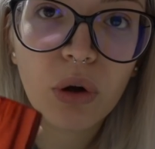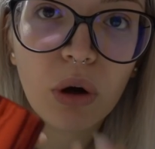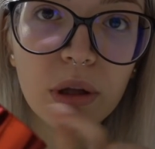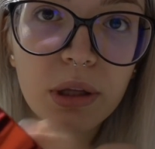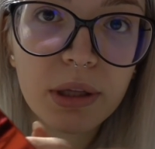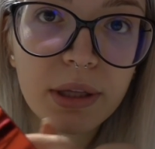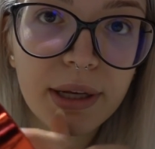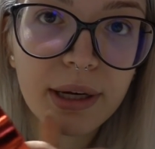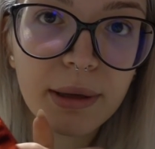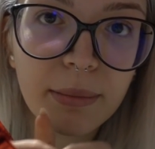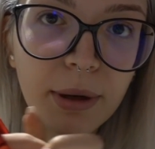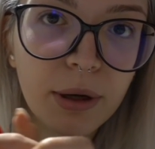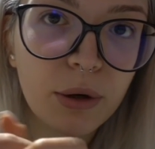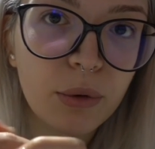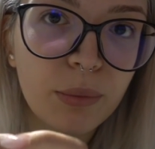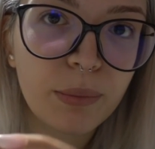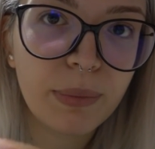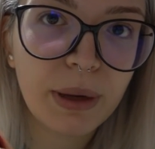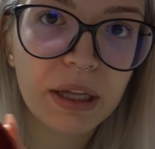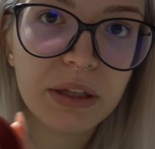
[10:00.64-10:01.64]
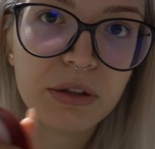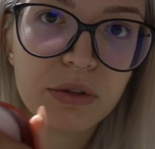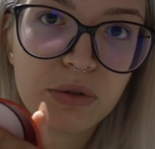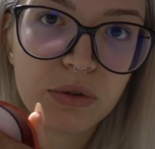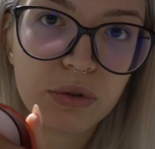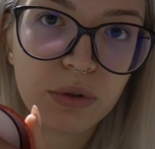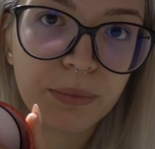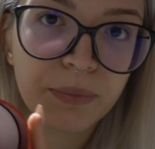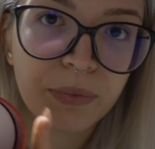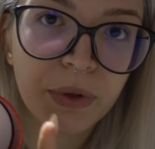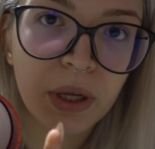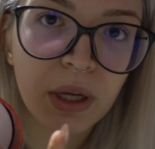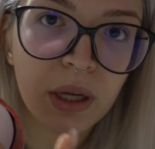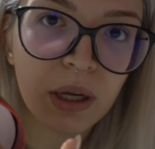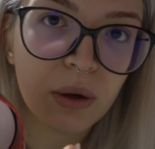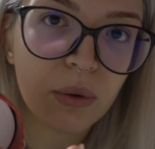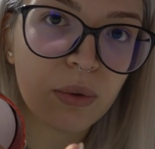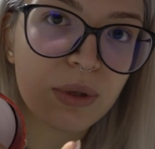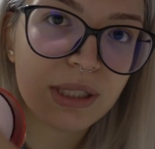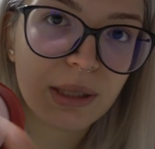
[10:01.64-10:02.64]
togliere ma non penso
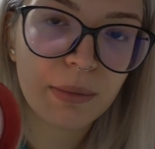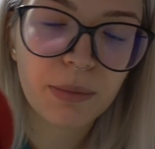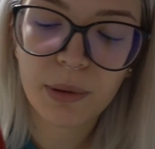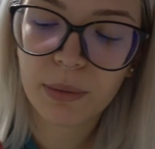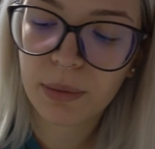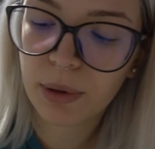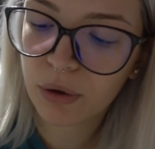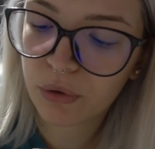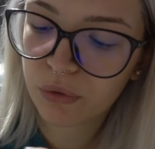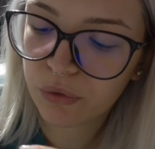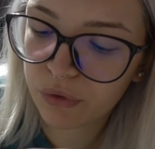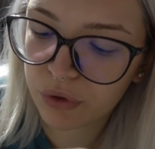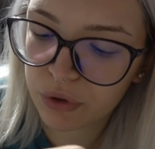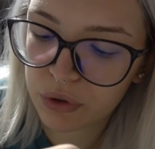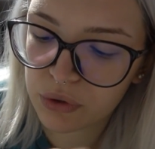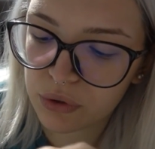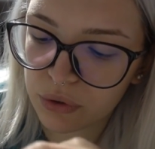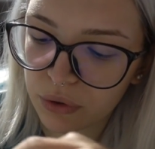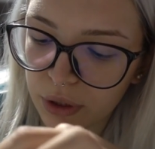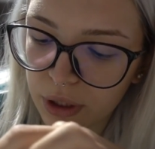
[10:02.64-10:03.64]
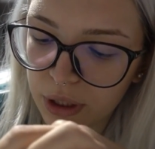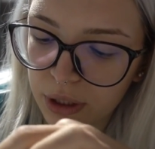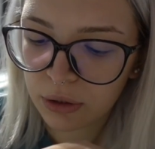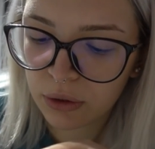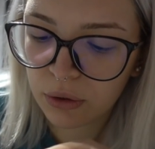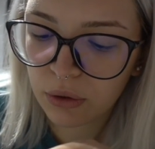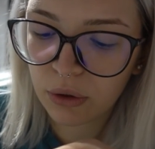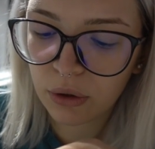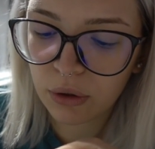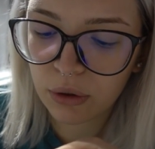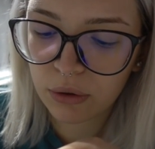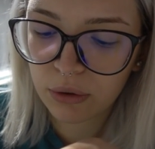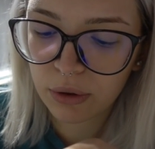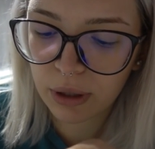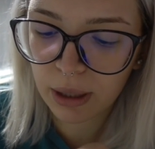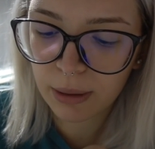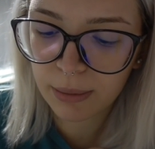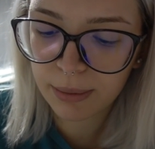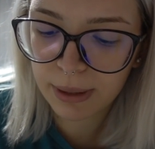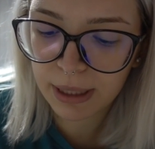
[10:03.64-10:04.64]
questa è proprio la confezione non l'ho
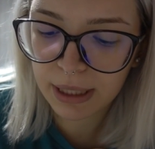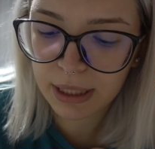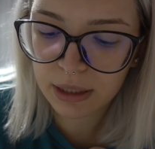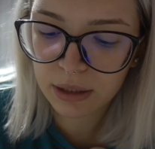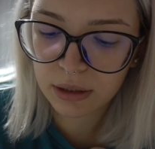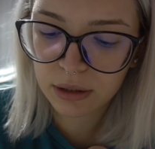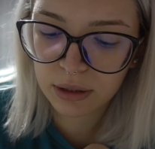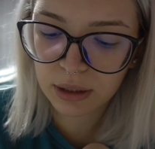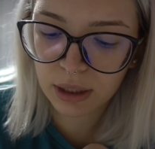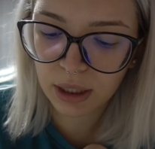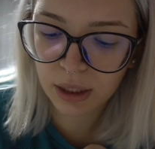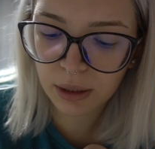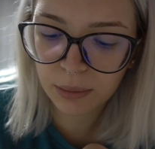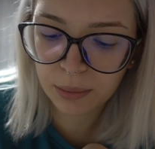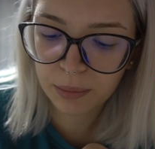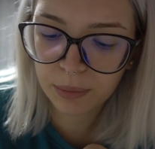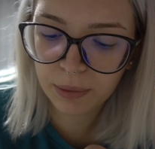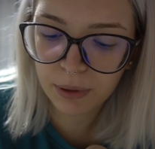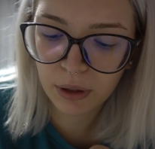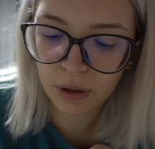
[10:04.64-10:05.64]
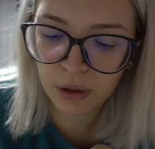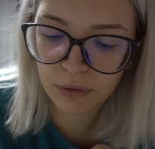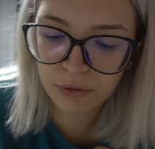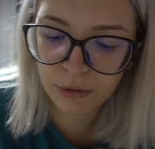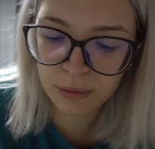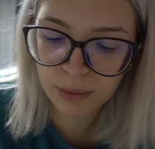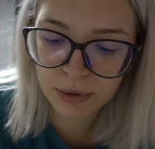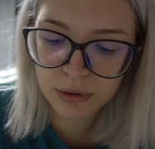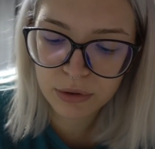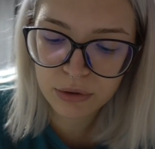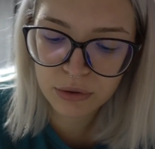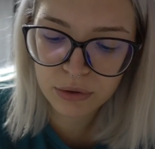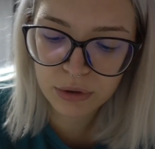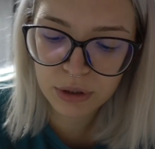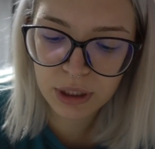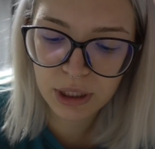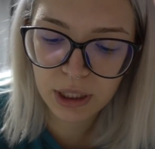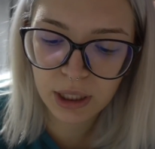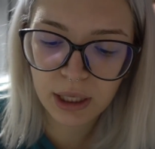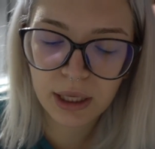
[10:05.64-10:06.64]
ancora aperta però vi posso
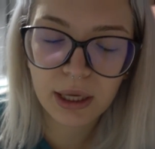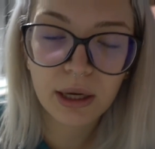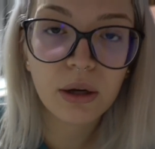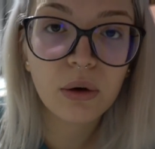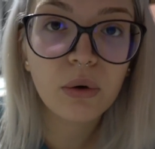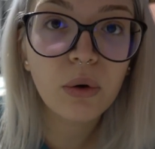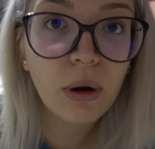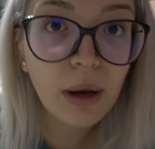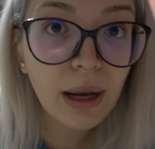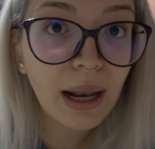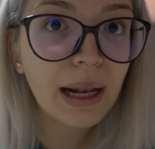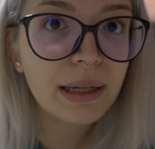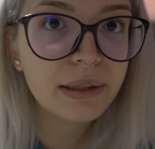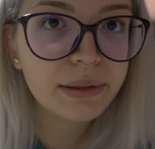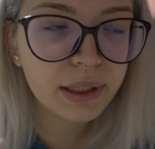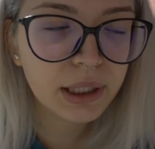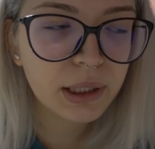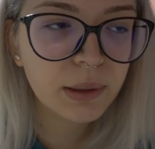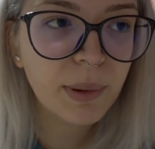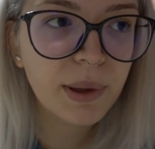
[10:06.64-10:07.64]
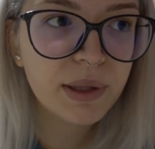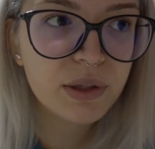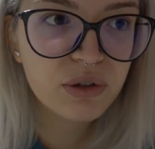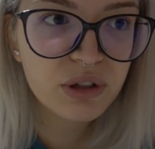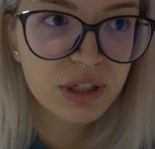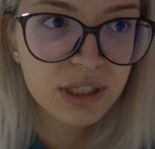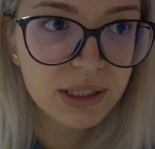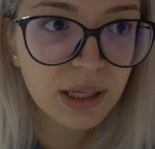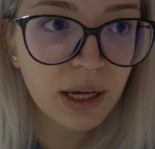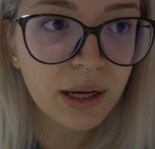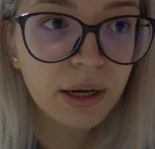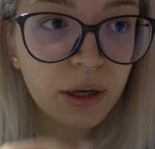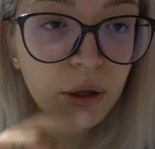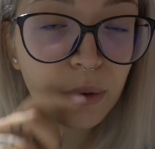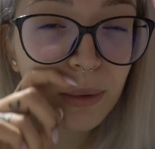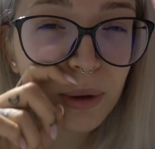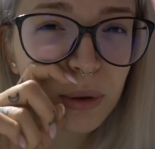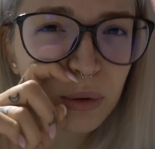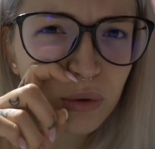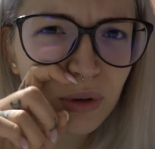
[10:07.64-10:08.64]
dire che con l'altro di Petri Star
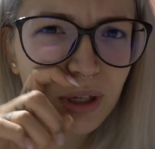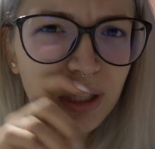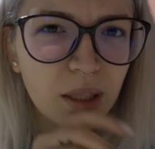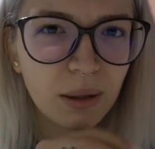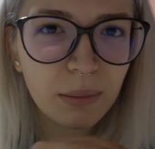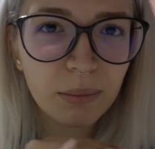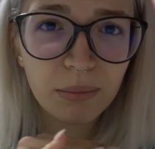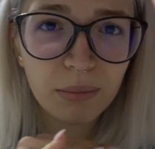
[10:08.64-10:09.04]
io me l'ho trovata